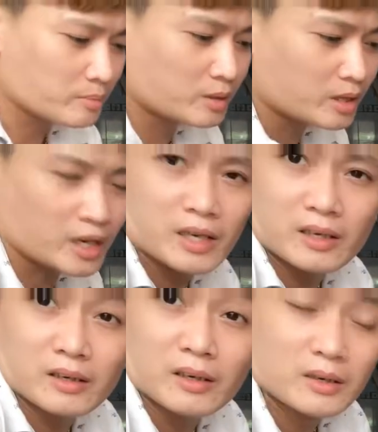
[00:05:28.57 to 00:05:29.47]
rồi đây mình
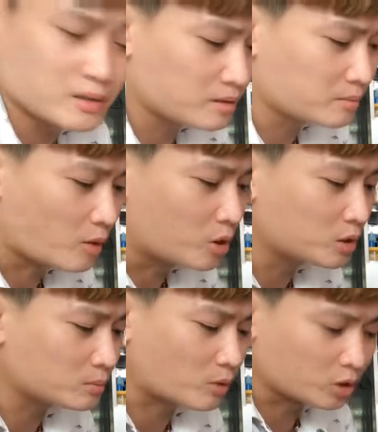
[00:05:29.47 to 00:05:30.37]
đã à,
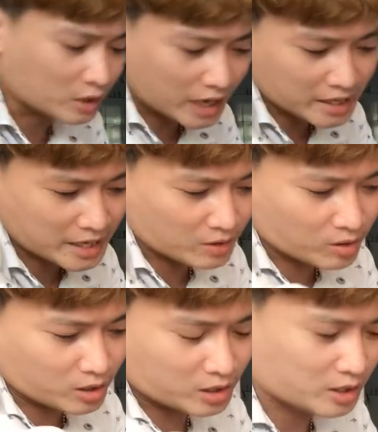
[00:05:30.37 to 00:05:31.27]
bỏ bỏ nước đá
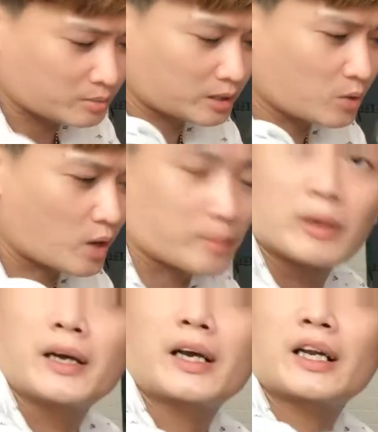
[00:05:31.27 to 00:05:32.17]
vào rồi và bằng cây
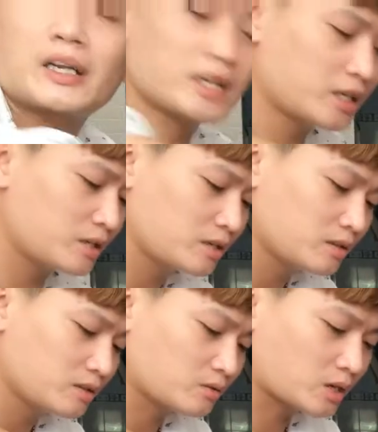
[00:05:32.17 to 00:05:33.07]
quạt mình đã gắn lên
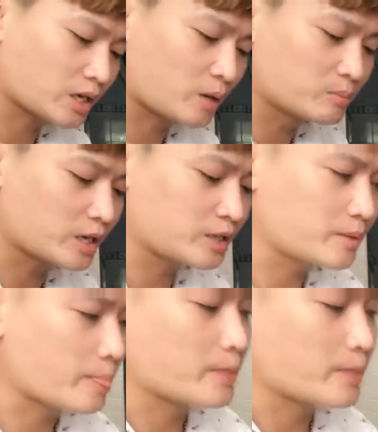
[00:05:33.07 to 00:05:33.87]
đây rồi cái ống